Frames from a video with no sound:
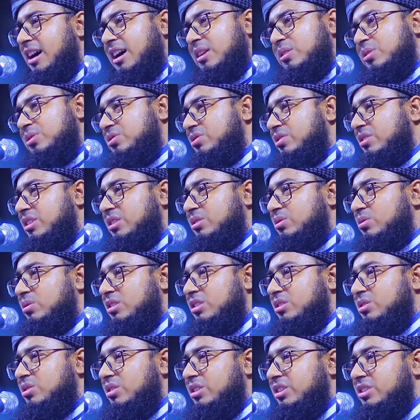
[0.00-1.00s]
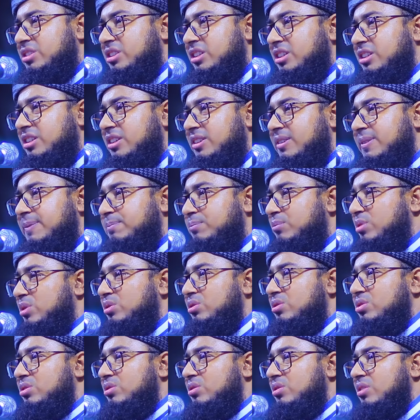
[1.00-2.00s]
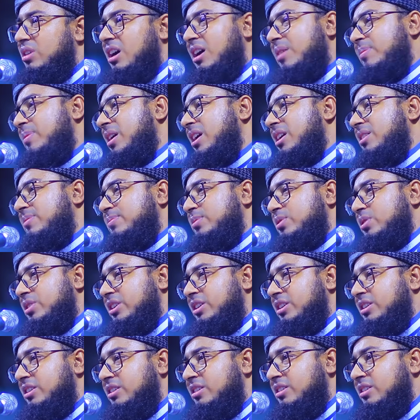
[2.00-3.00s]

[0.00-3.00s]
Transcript: আলোচনা তুলে ধরেছি বন্ধু আবার বলি